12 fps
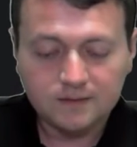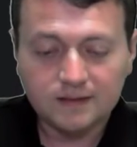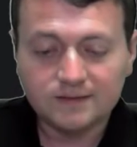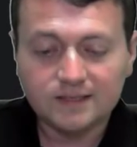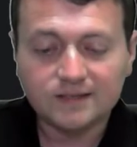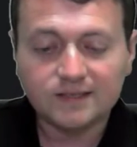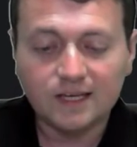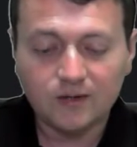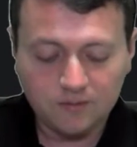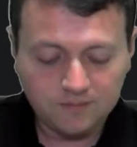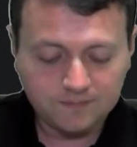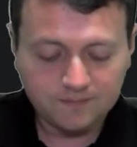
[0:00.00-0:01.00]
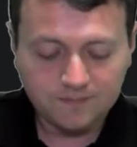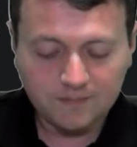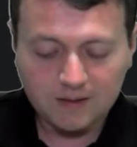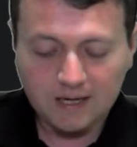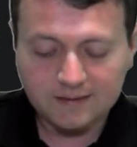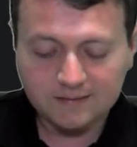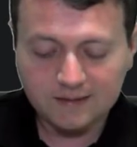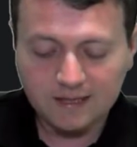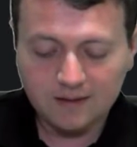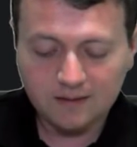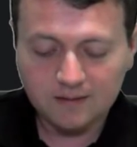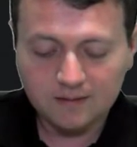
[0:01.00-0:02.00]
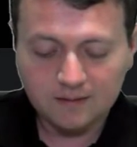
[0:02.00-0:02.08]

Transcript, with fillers: desde 0 hasta